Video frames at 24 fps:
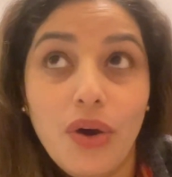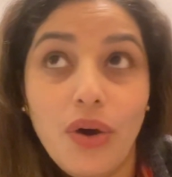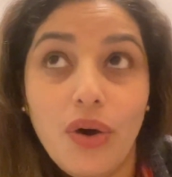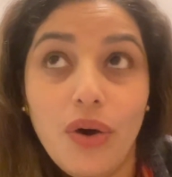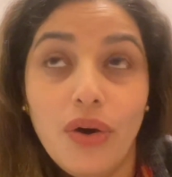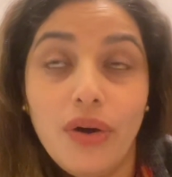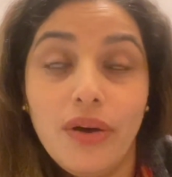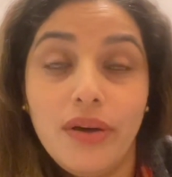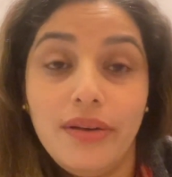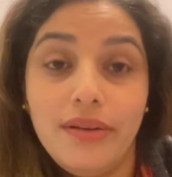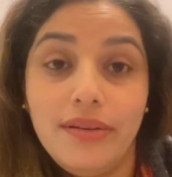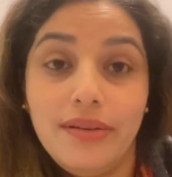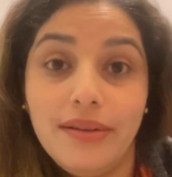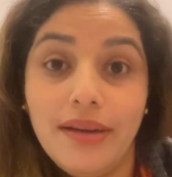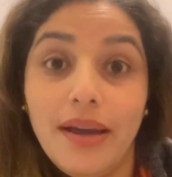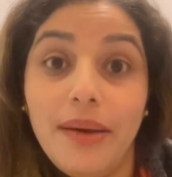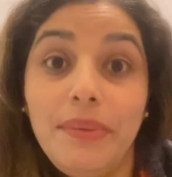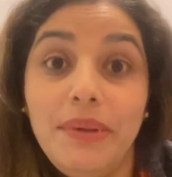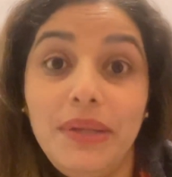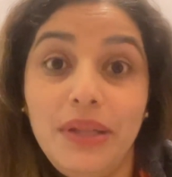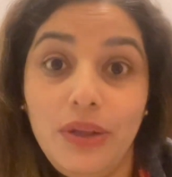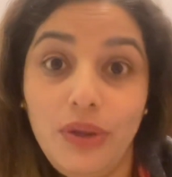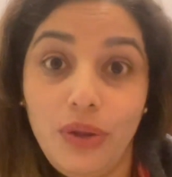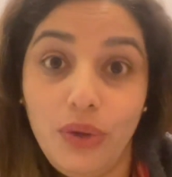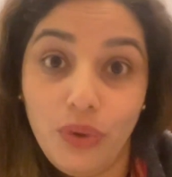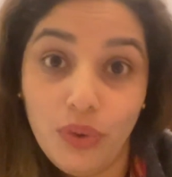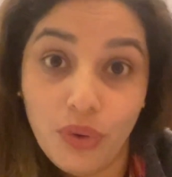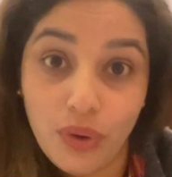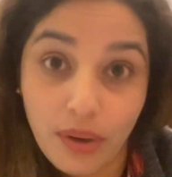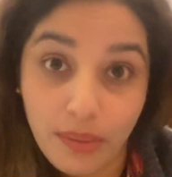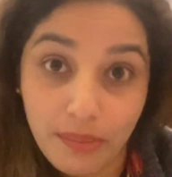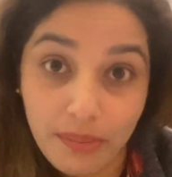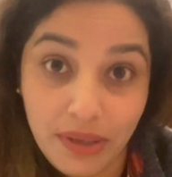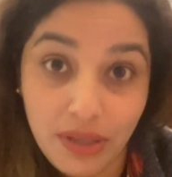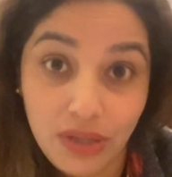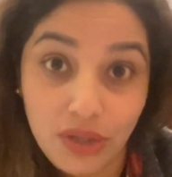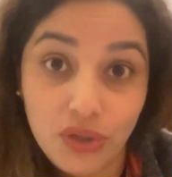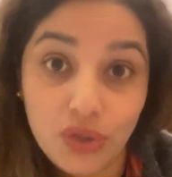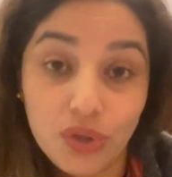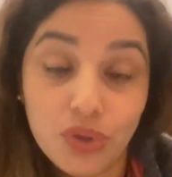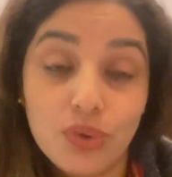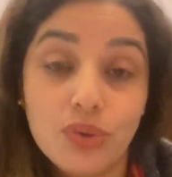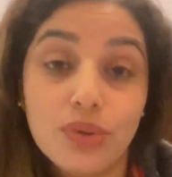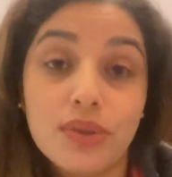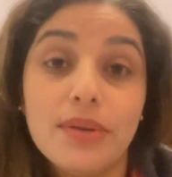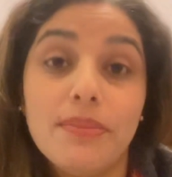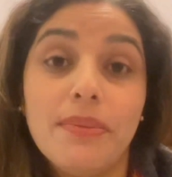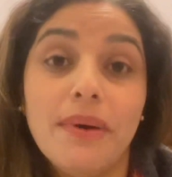और अभी दीदी को हम इन
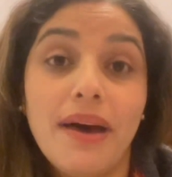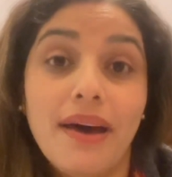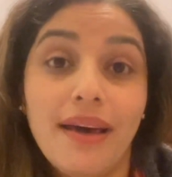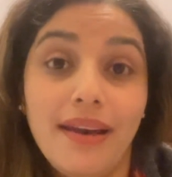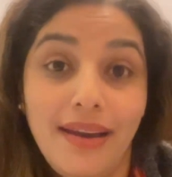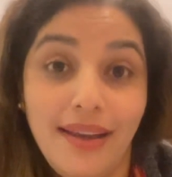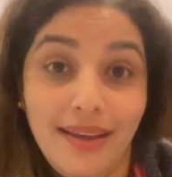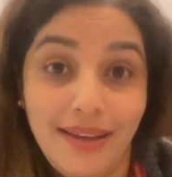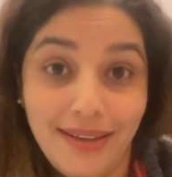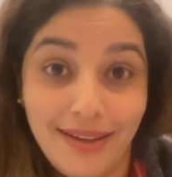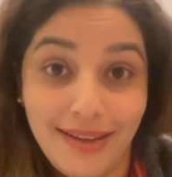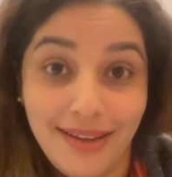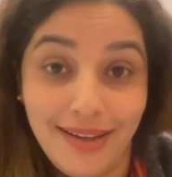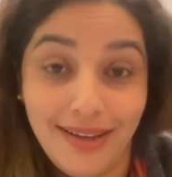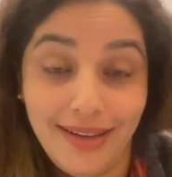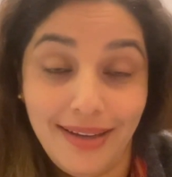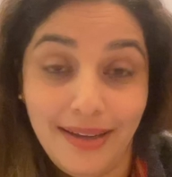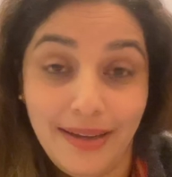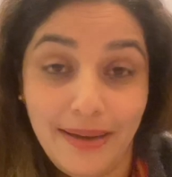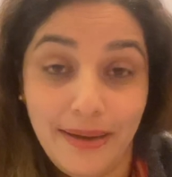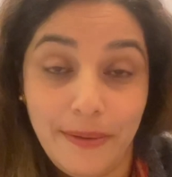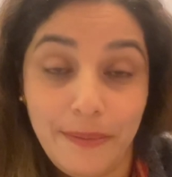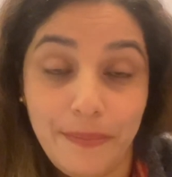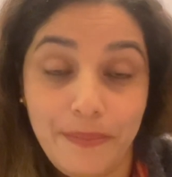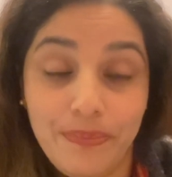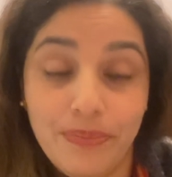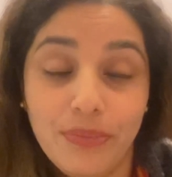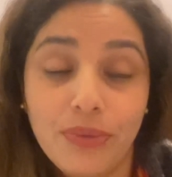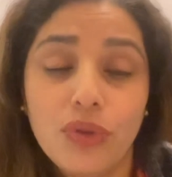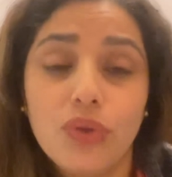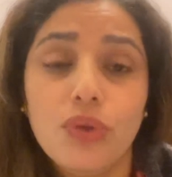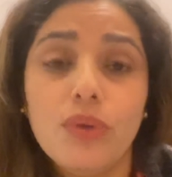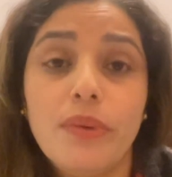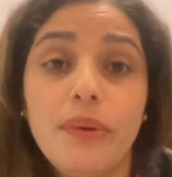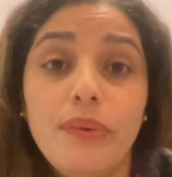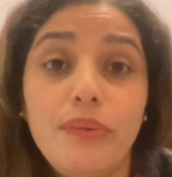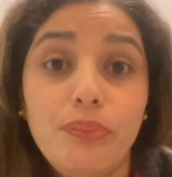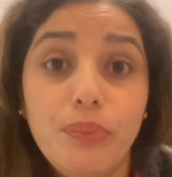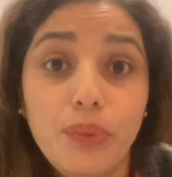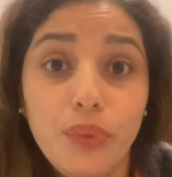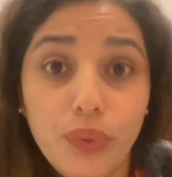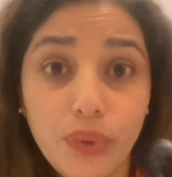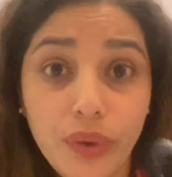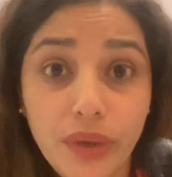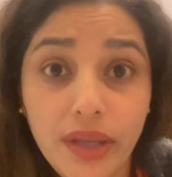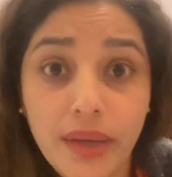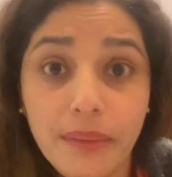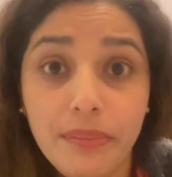चीज़ों से बाहर लेकर आ रहे हैं तो मैं
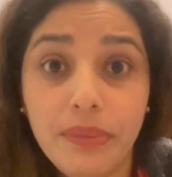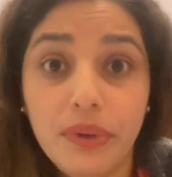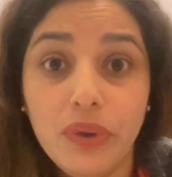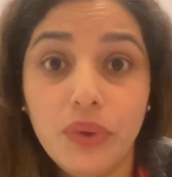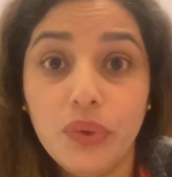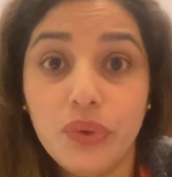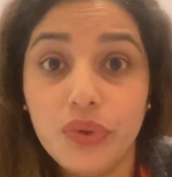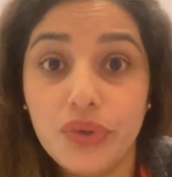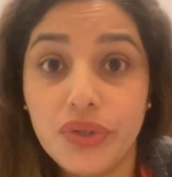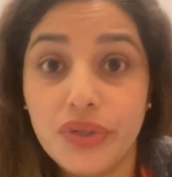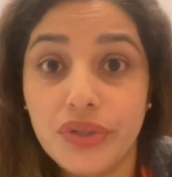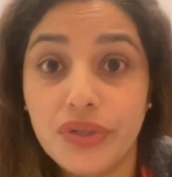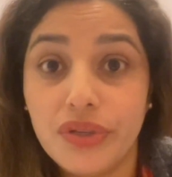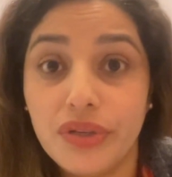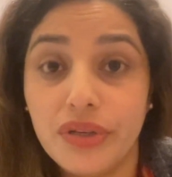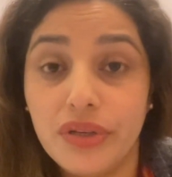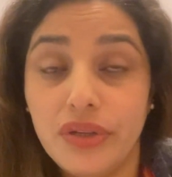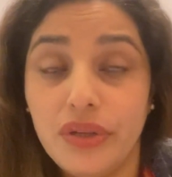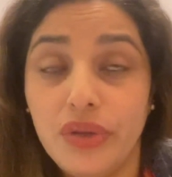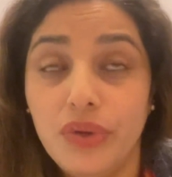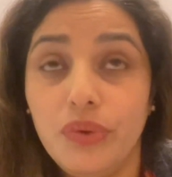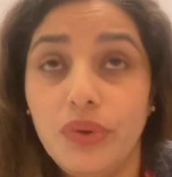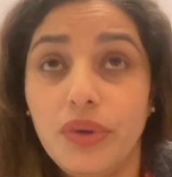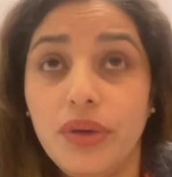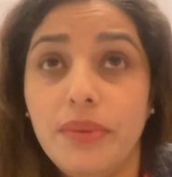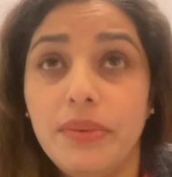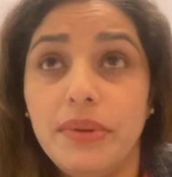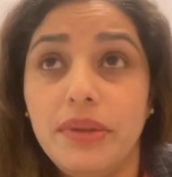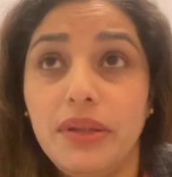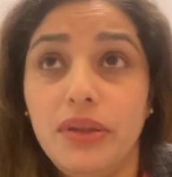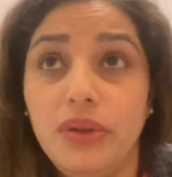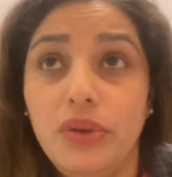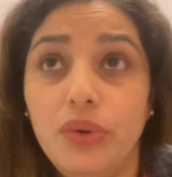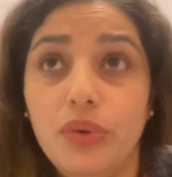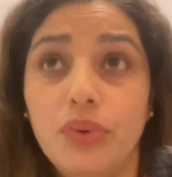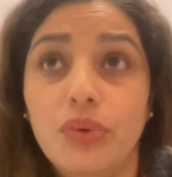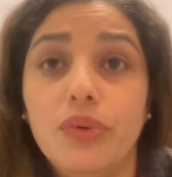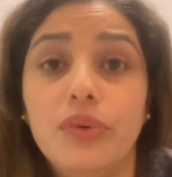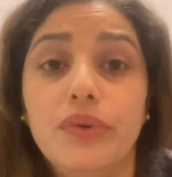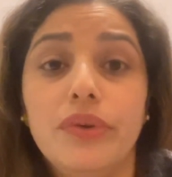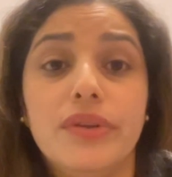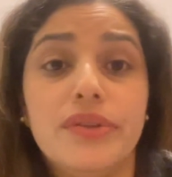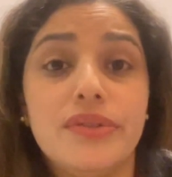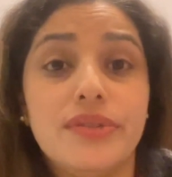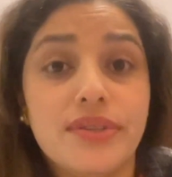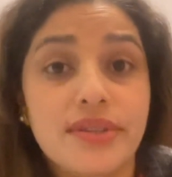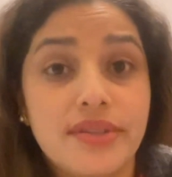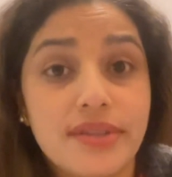पूरी अपनी कोशिश करती हूँ कि मैं दीदी को
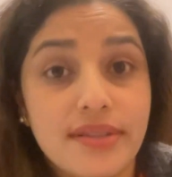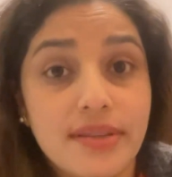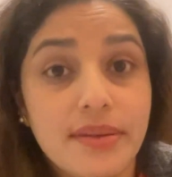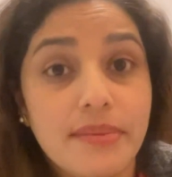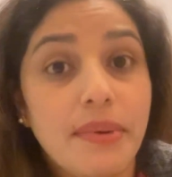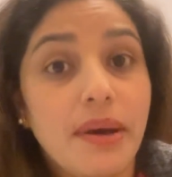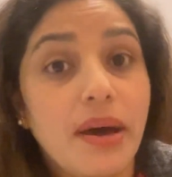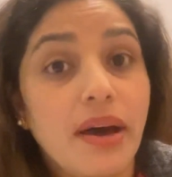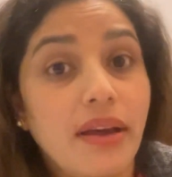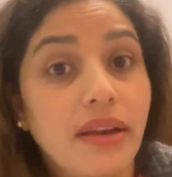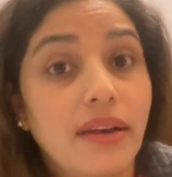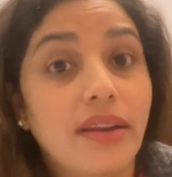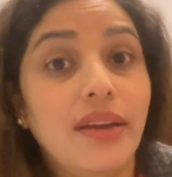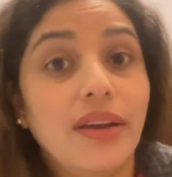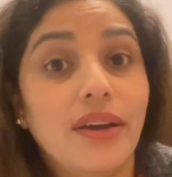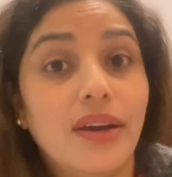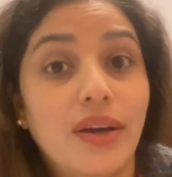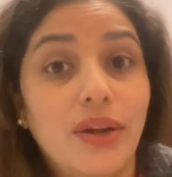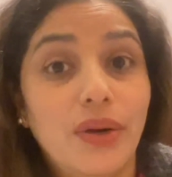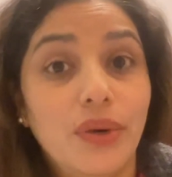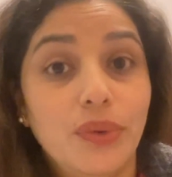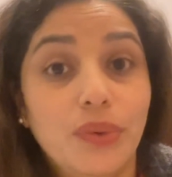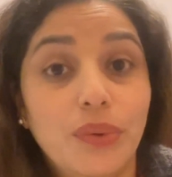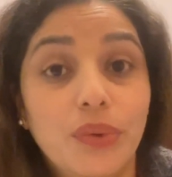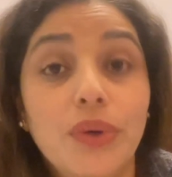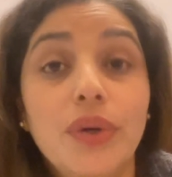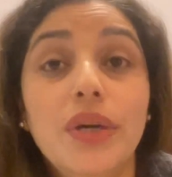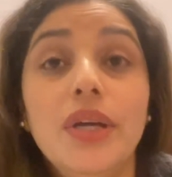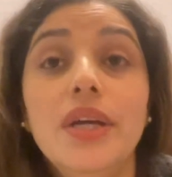इस चीज़ से बाहर निकालूँ